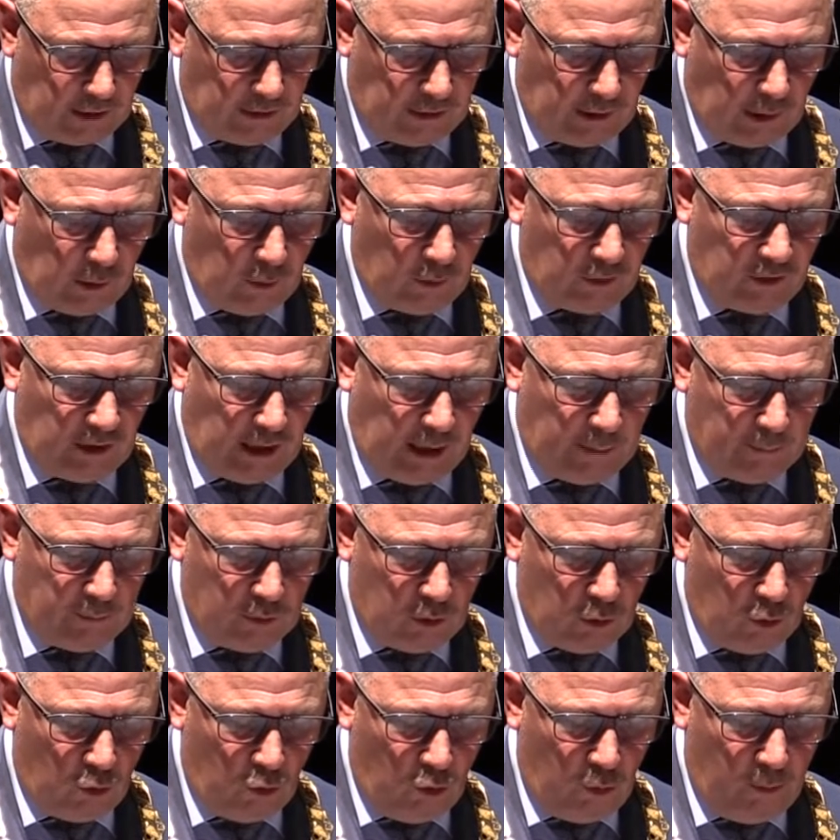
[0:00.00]
Das Haus
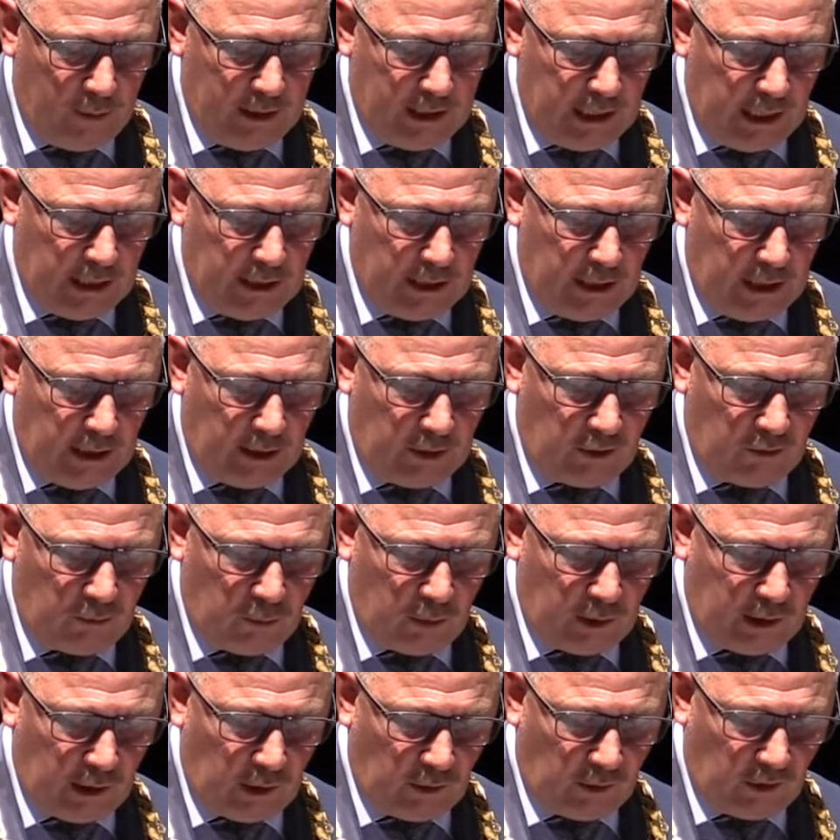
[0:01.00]
am Dom in den
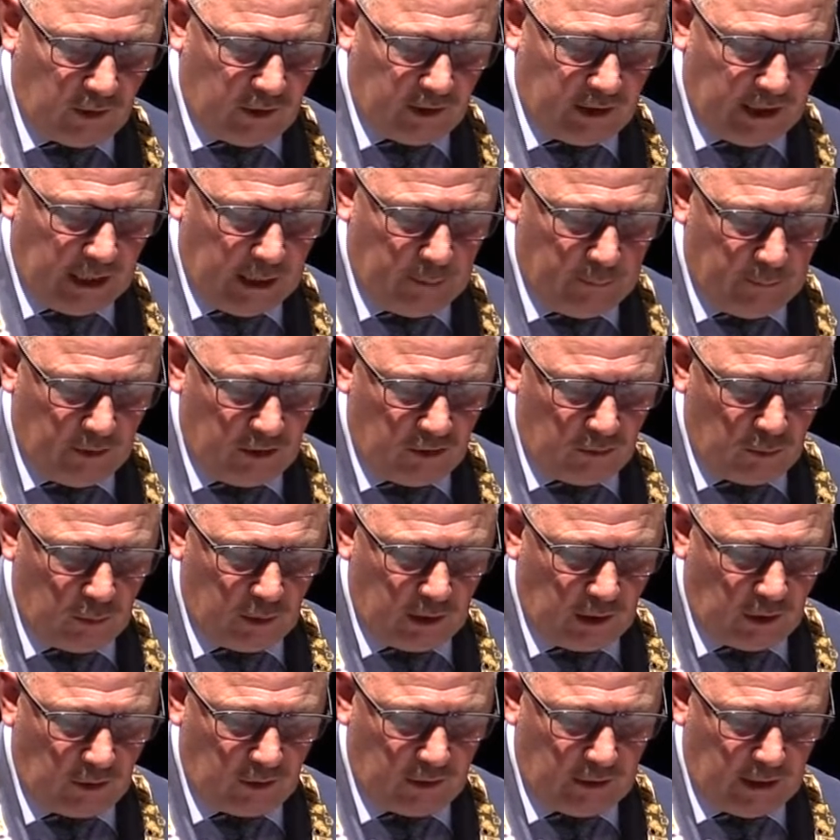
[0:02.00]
Jahren 2010
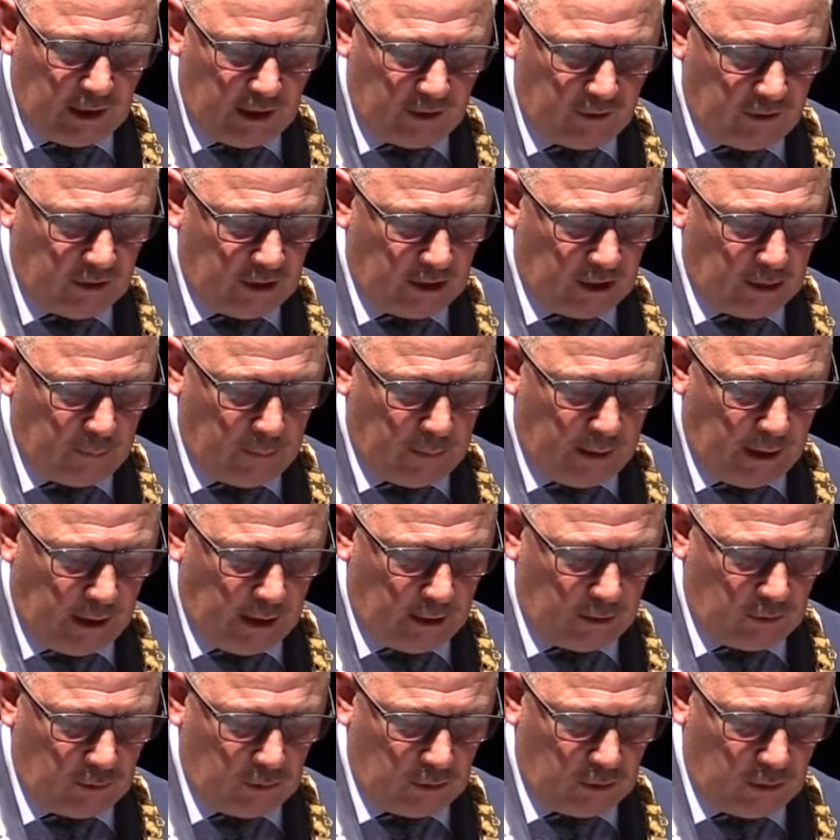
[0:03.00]
bis 2018
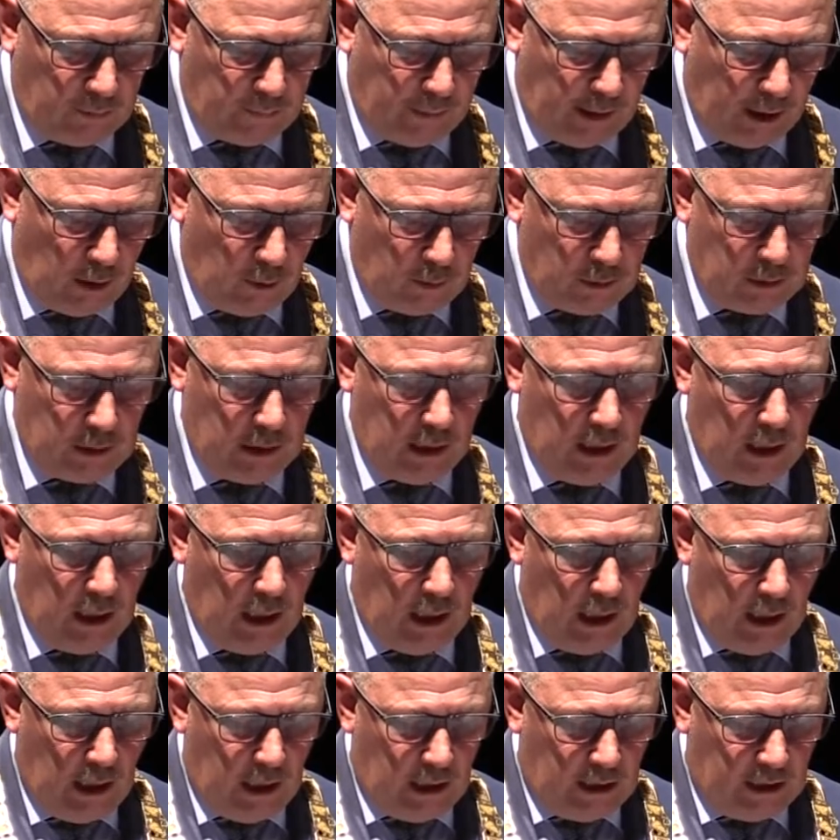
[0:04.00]
geplant und gebaut –
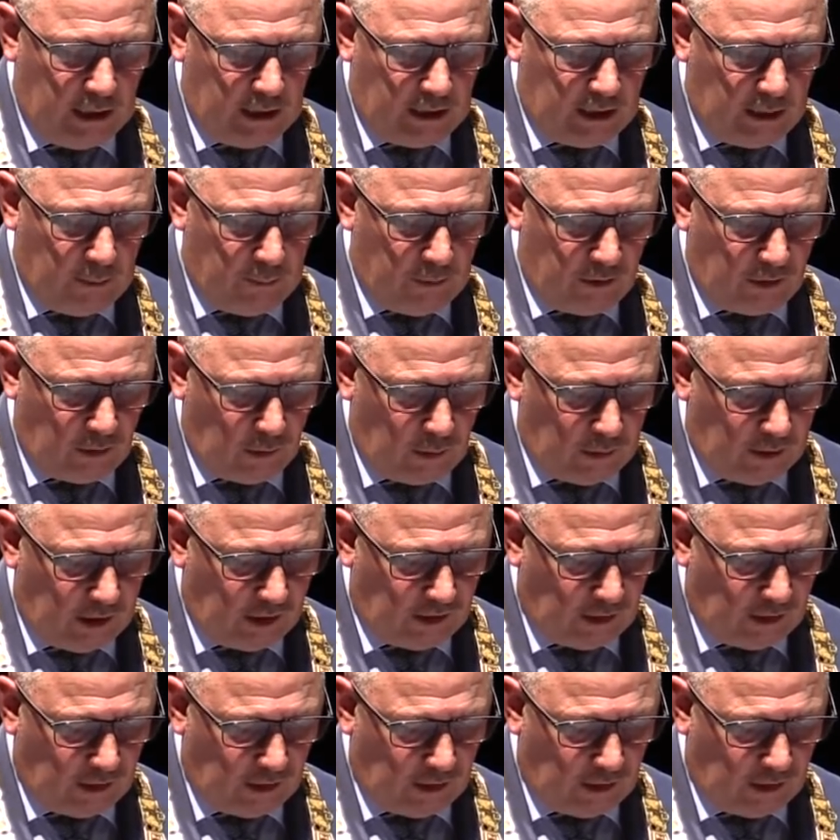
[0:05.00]
liegt ihm